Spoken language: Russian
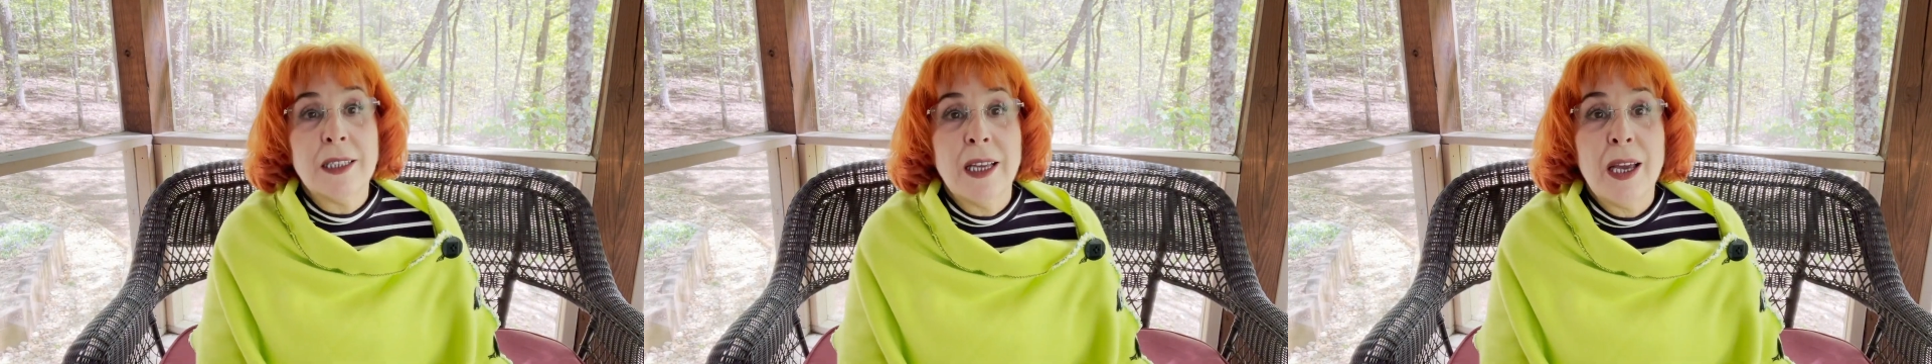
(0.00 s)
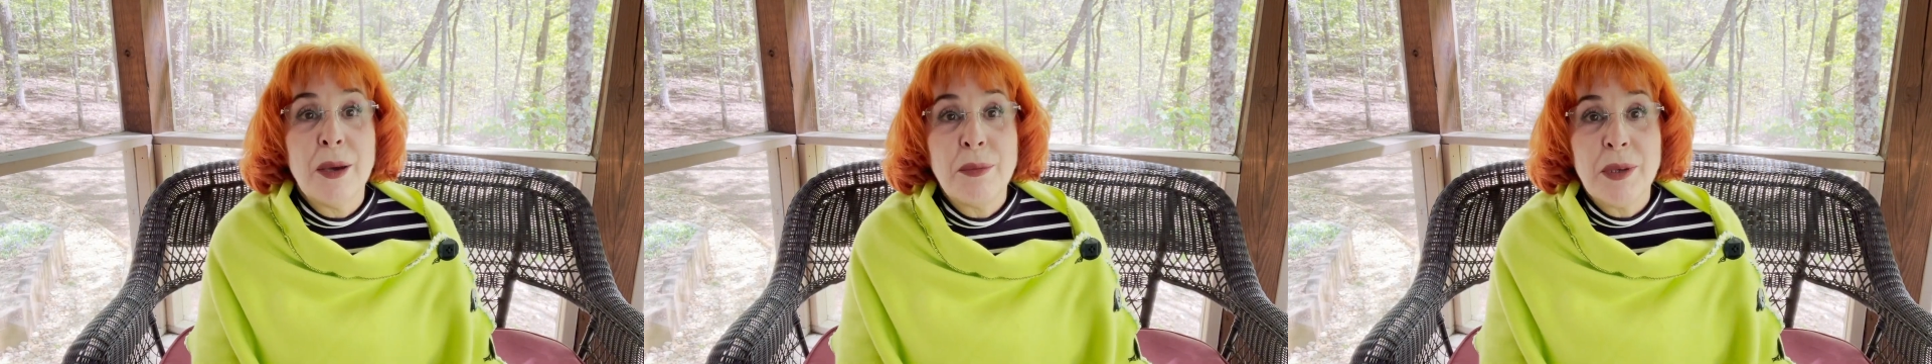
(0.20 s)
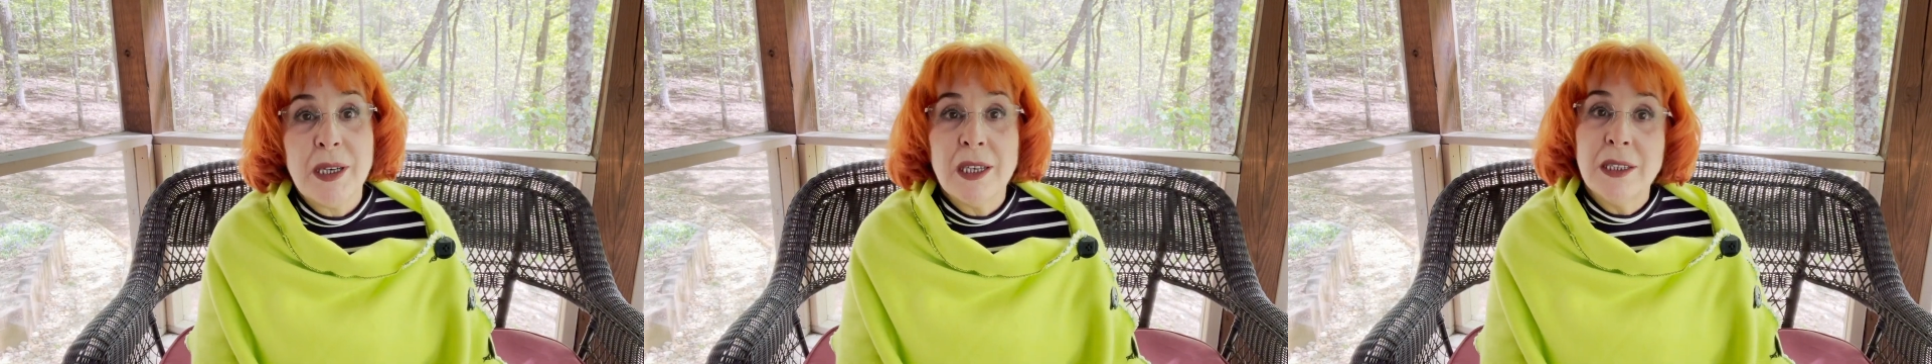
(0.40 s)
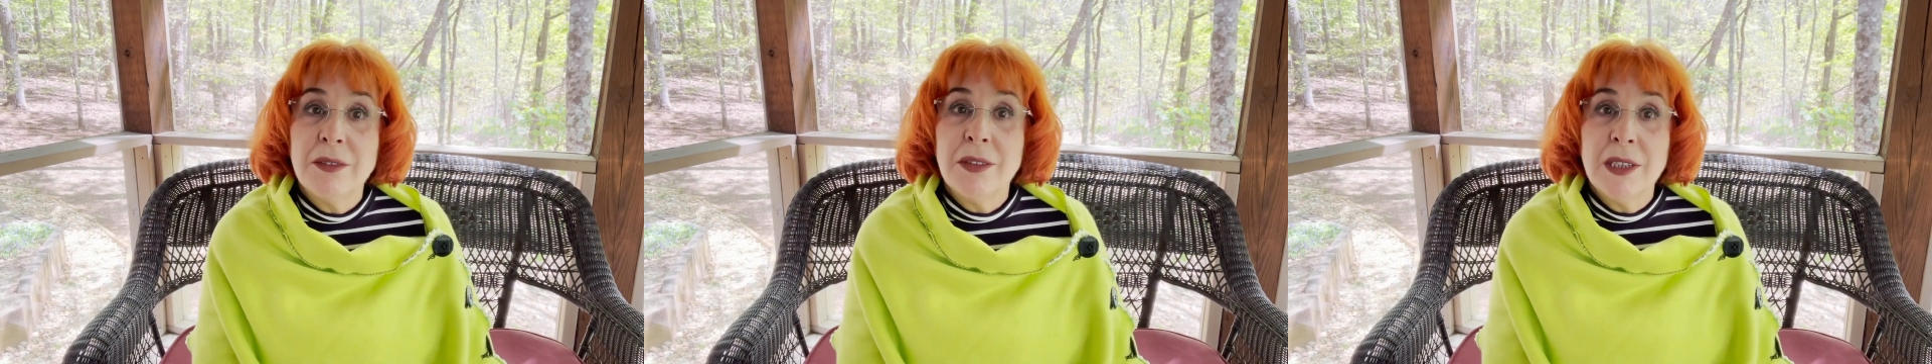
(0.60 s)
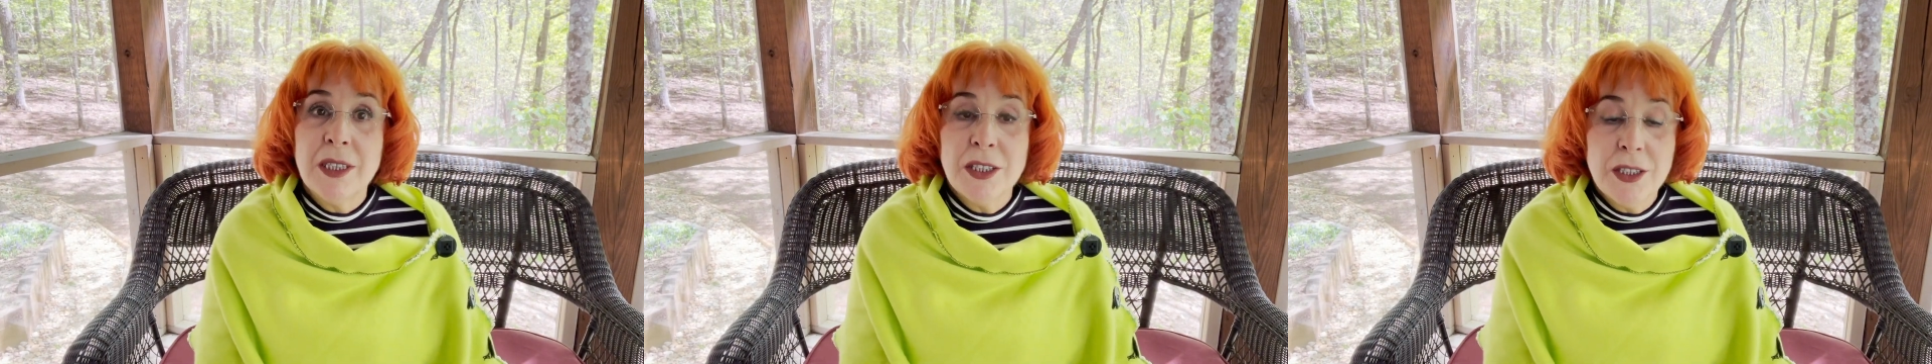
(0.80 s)
апреля
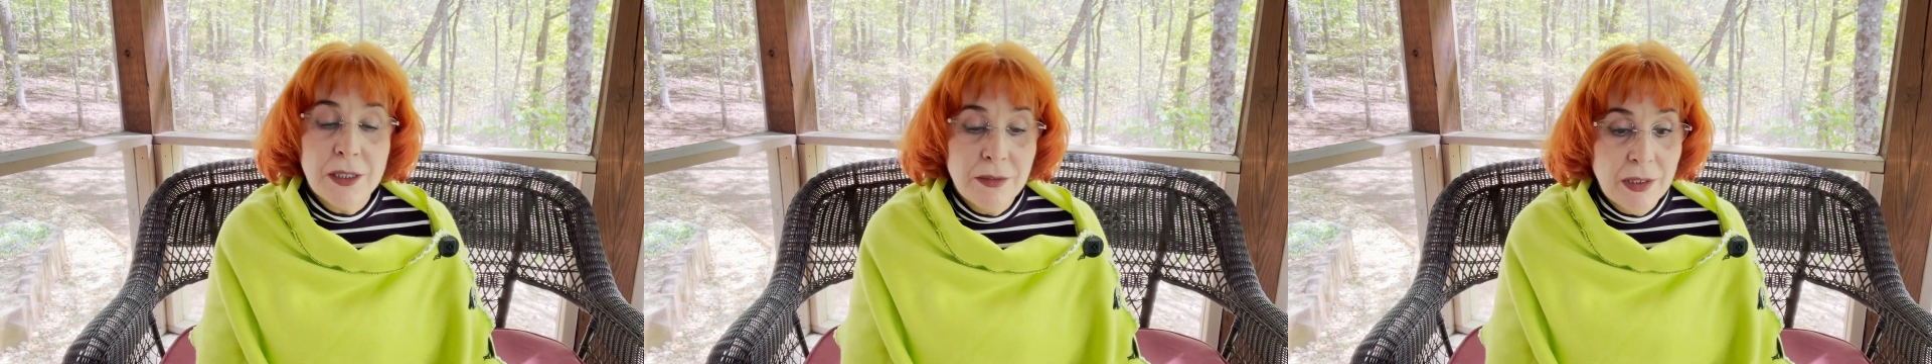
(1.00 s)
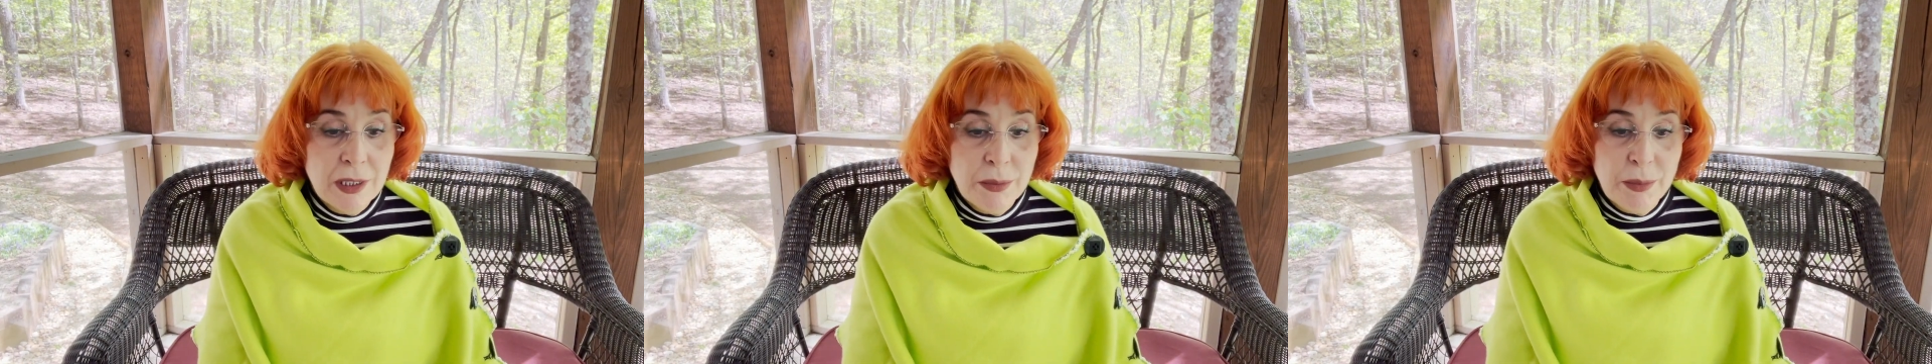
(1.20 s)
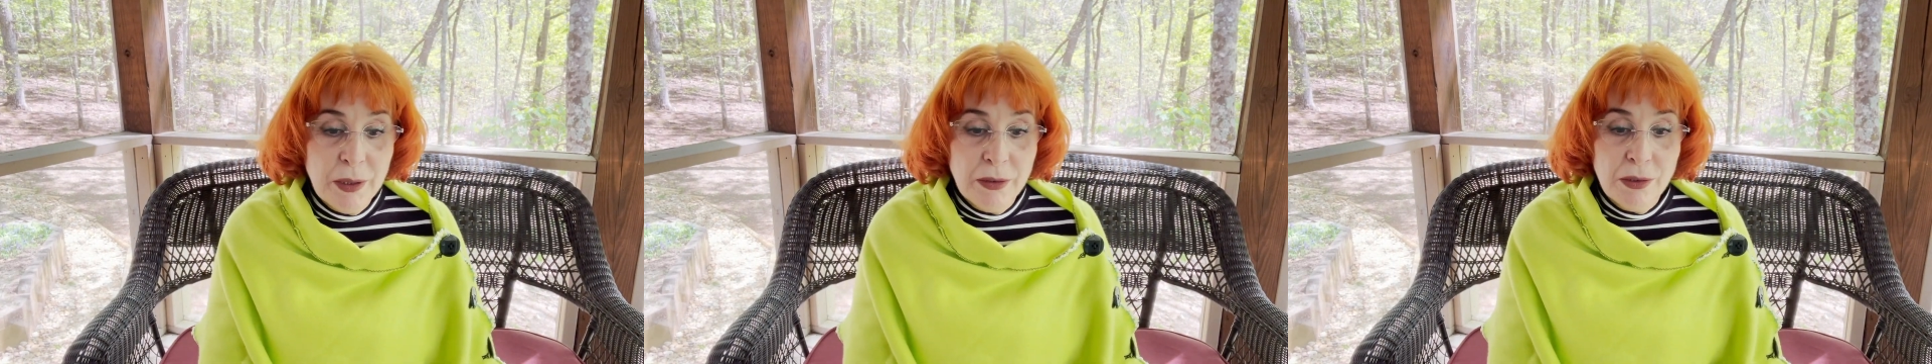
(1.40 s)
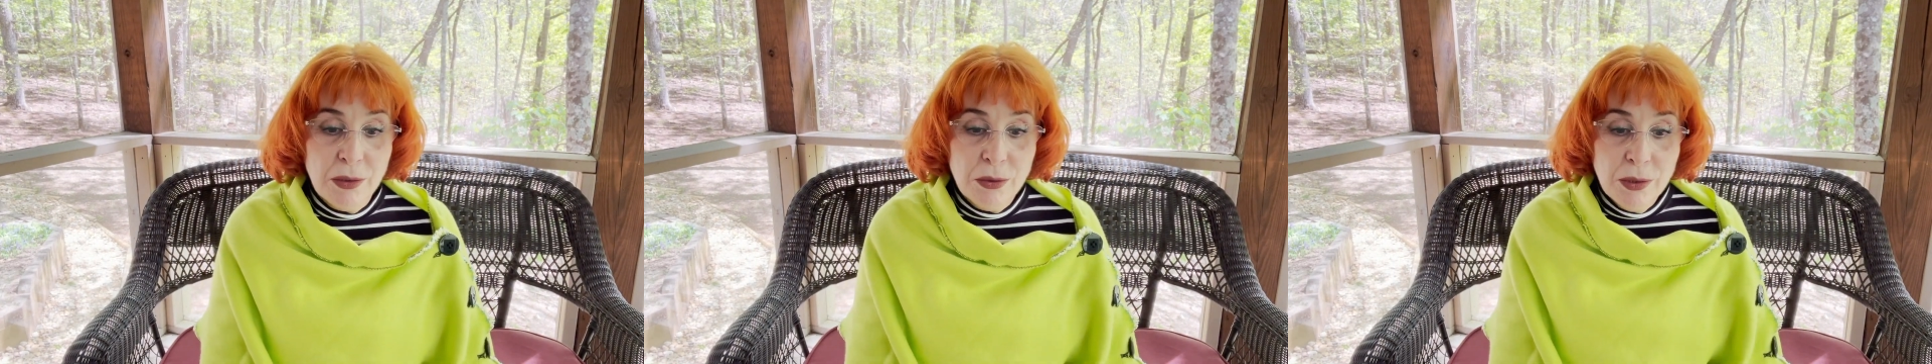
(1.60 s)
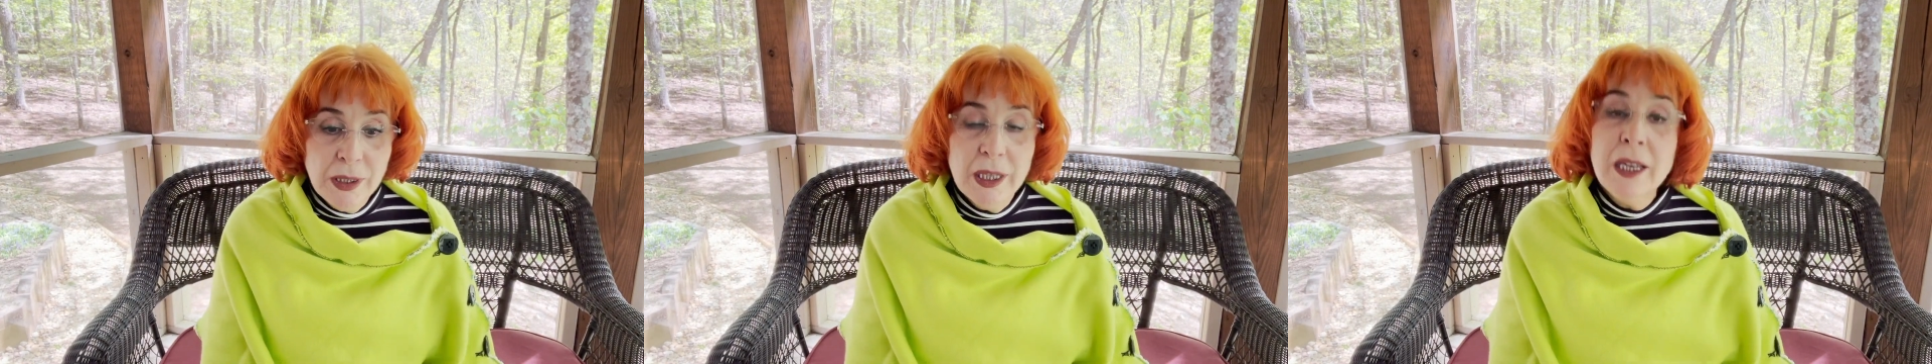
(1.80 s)

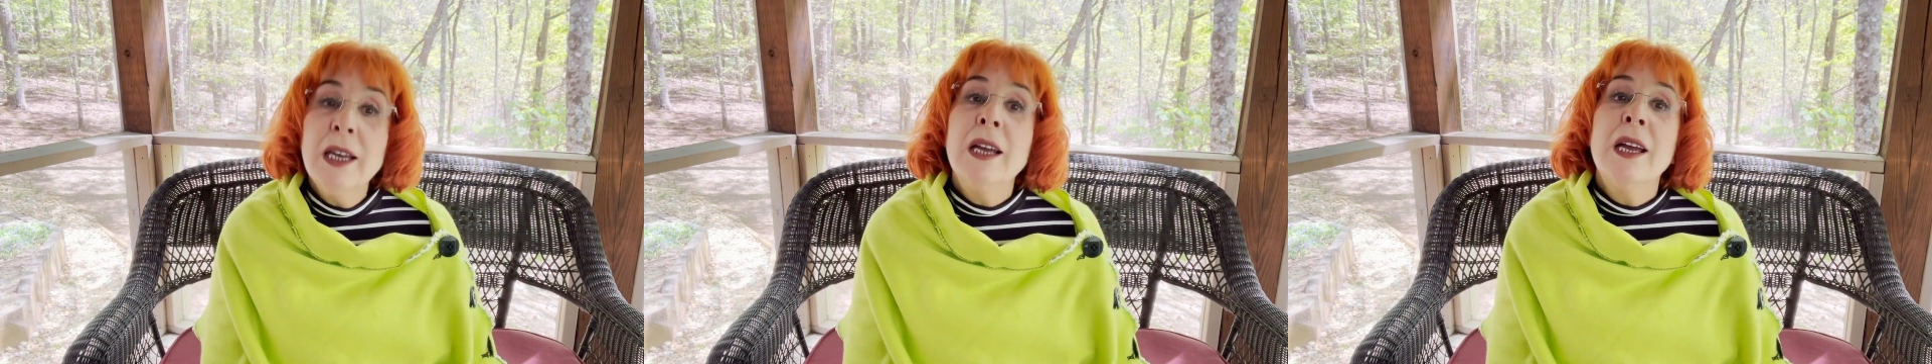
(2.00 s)
2021 года.